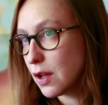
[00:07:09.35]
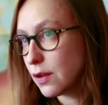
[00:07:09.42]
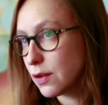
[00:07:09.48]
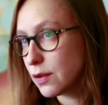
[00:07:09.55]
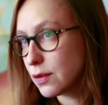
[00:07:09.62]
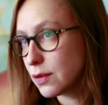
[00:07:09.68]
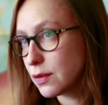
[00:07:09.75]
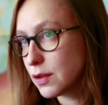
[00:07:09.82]

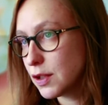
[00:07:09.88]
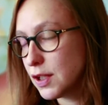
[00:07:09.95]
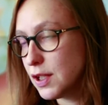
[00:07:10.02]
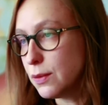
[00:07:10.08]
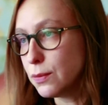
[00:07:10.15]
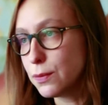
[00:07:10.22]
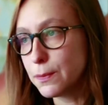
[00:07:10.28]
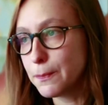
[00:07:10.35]
euh,
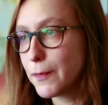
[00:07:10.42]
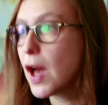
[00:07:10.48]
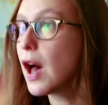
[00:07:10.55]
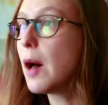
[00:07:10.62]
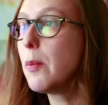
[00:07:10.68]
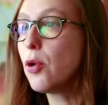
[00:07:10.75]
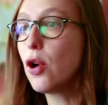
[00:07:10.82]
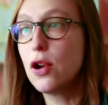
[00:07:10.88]
qui ont un
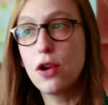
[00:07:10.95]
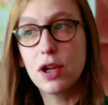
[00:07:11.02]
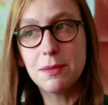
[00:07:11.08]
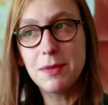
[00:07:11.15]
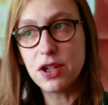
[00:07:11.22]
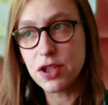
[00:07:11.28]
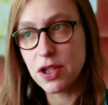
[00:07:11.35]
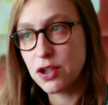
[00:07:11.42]
rapport à leur
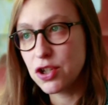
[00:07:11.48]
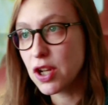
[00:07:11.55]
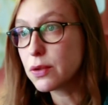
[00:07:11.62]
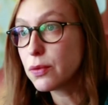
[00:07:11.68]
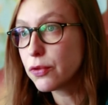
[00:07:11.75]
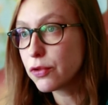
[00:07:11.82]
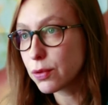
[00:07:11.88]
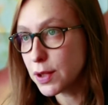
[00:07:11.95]
image qui est déjà
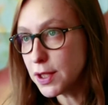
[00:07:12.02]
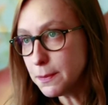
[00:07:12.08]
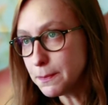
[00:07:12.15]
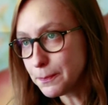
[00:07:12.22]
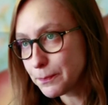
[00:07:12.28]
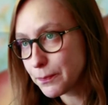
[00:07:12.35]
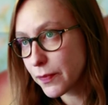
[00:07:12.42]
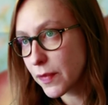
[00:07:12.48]
construit.
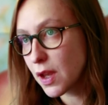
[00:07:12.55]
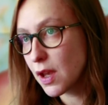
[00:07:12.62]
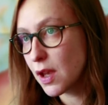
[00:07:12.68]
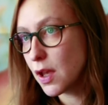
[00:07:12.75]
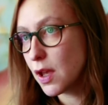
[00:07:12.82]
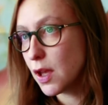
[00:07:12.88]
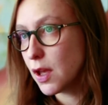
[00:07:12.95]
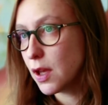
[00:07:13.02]

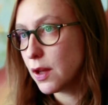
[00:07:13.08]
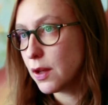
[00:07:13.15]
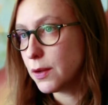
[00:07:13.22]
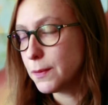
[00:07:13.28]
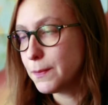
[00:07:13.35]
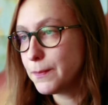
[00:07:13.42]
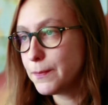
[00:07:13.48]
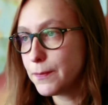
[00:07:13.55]

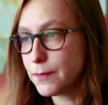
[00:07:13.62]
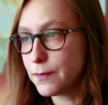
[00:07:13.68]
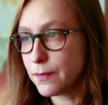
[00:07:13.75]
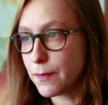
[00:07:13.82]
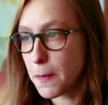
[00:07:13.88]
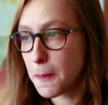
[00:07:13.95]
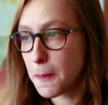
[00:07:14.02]
Euh,